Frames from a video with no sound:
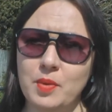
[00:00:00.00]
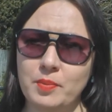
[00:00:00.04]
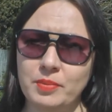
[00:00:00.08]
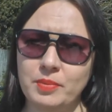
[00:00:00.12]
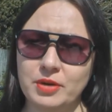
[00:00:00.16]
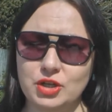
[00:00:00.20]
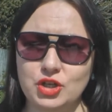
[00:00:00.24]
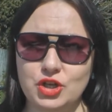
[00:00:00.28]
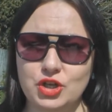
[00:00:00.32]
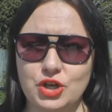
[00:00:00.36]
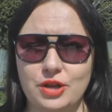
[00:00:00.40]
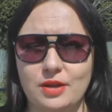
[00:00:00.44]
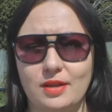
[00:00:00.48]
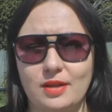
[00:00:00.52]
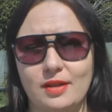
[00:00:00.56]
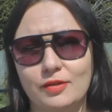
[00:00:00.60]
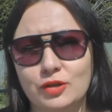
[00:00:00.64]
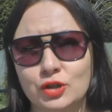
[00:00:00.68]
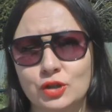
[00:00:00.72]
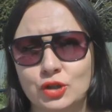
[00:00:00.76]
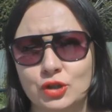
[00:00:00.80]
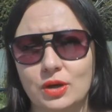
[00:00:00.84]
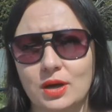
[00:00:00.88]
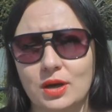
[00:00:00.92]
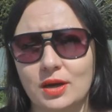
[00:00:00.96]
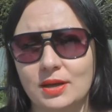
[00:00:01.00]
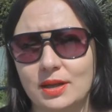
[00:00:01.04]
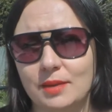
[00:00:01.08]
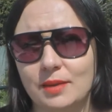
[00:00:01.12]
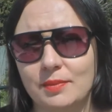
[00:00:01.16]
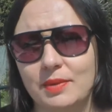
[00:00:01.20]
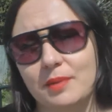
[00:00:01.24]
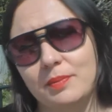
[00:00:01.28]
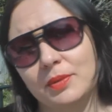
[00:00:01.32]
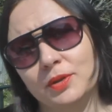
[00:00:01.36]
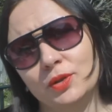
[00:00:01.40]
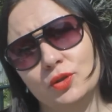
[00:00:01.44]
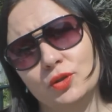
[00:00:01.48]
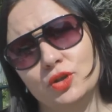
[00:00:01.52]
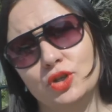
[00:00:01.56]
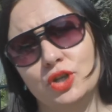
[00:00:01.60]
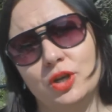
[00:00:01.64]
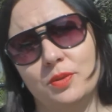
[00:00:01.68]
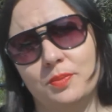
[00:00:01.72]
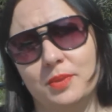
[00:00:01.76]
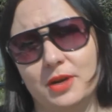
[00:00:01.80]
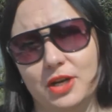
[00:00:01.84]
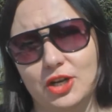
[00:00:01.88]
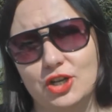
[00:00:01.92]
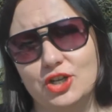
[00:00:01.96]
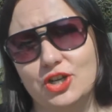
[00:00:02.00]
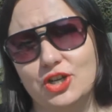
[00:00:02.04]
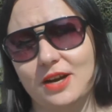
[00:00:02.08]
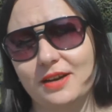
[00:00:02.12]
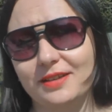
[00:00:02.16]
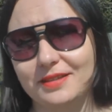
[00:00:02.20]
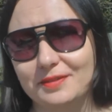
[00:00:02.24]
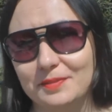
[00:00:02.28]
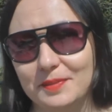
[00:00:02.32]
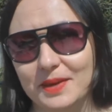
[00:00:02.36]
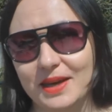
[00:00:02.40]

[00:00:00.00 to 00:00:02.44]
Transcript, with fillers: по причине того, что когда мои подружки приезжают,